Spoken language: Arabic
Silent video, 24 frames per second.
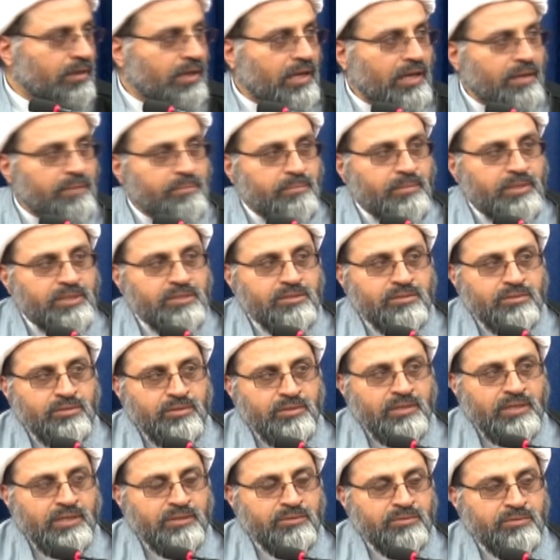أما
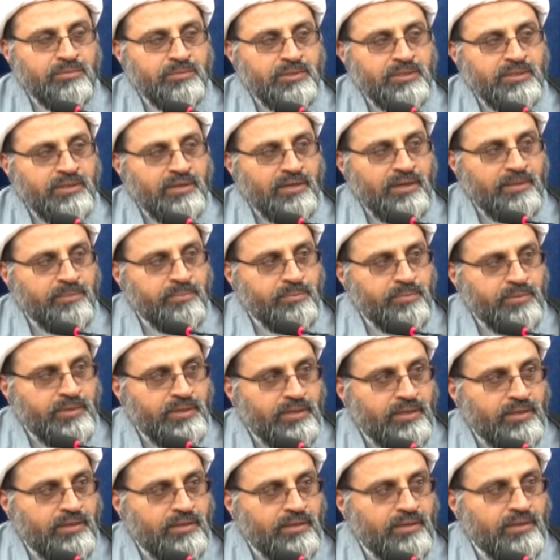السنة من
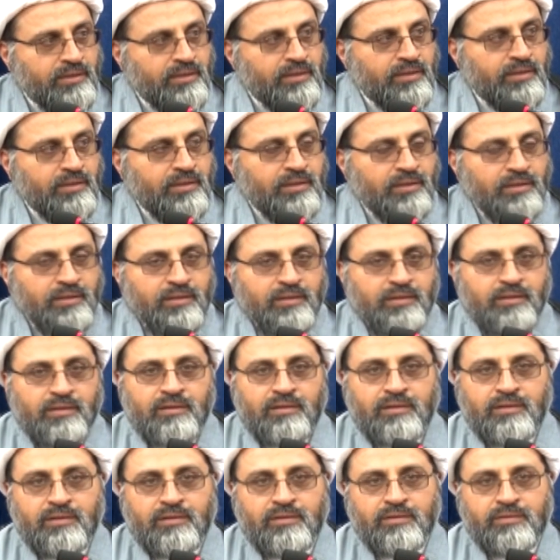ربه
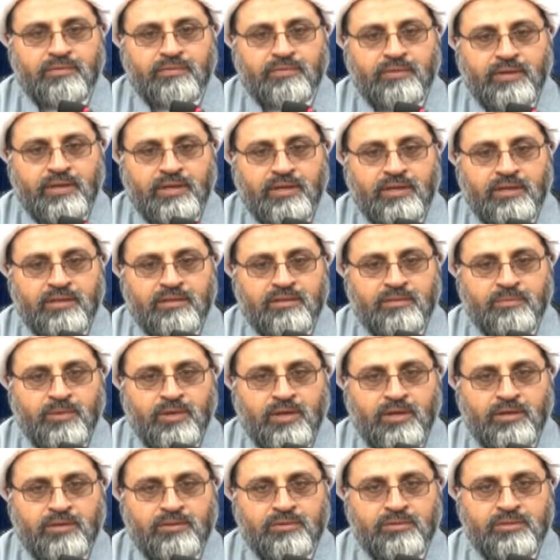
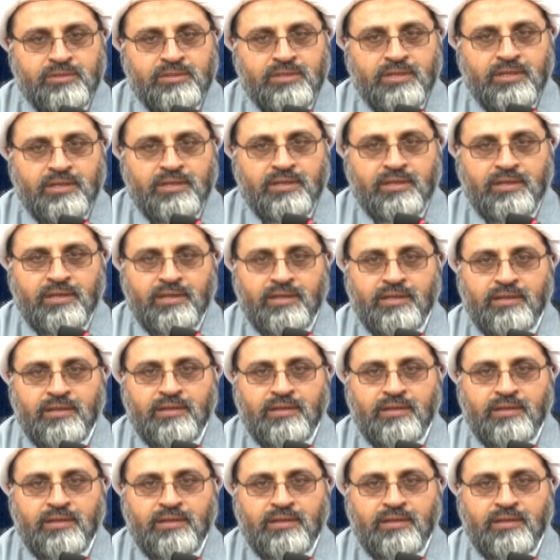فكتمان سره